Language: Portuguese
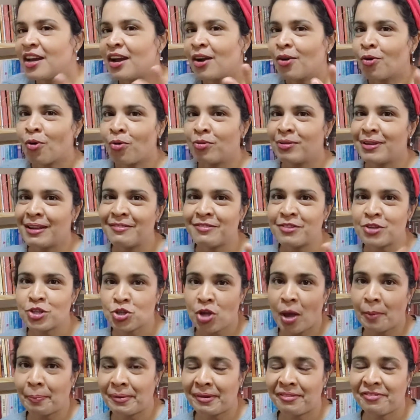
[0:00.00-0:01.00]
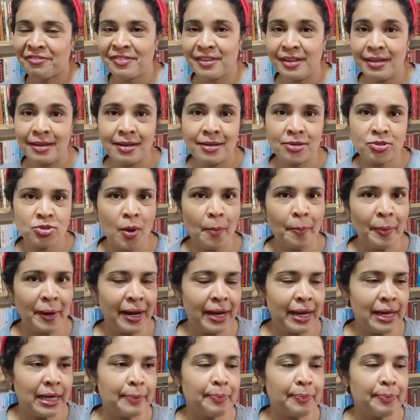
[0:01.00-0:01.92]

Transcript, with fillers: com livros só para filha e só para ele,